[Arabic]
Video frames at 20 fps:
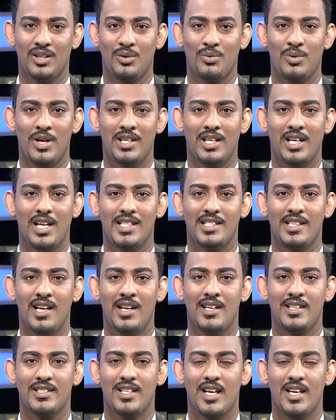الرواد للأزياء
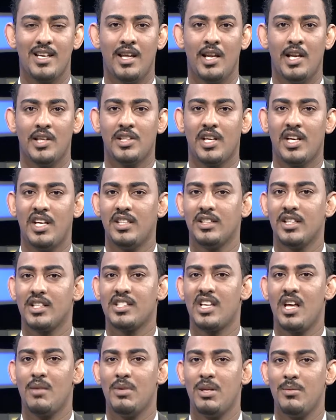النسائية لطرح
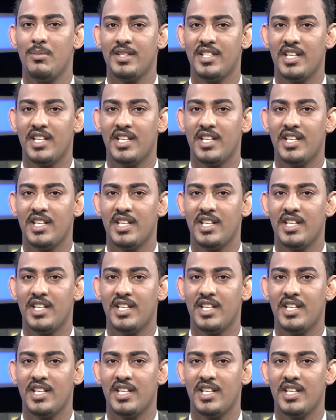تصاميم